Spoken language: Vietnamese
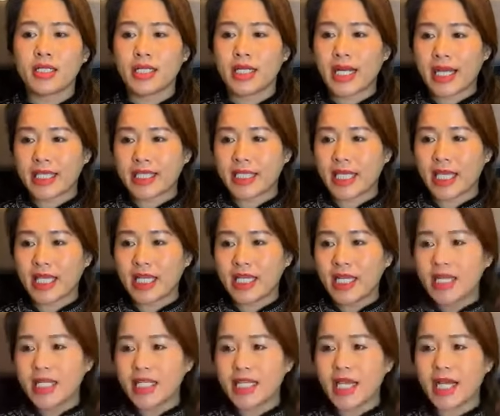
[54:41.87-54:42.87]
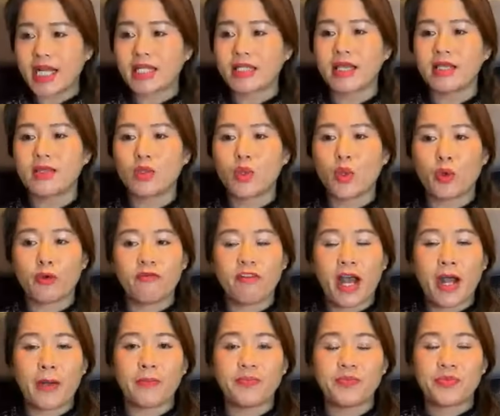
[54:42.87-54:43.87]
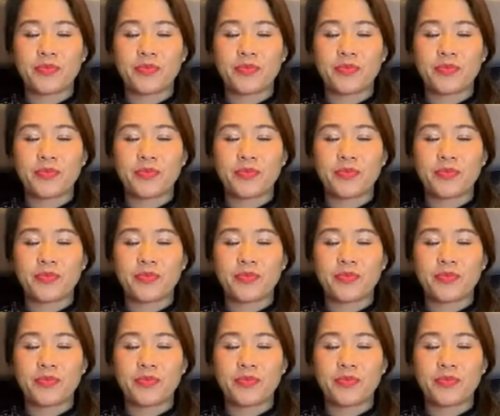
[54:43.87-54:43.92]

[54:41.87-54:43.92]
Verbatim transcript: là chỉ đích danh tên thủ phạm